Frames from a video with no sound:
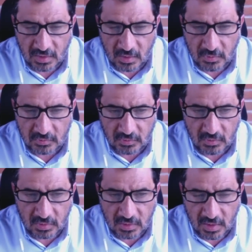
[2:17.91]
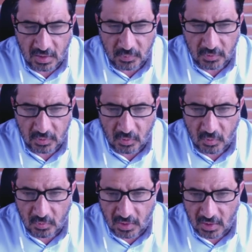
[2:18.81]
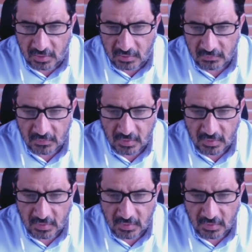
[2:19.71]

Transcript: la visión que han podido acumular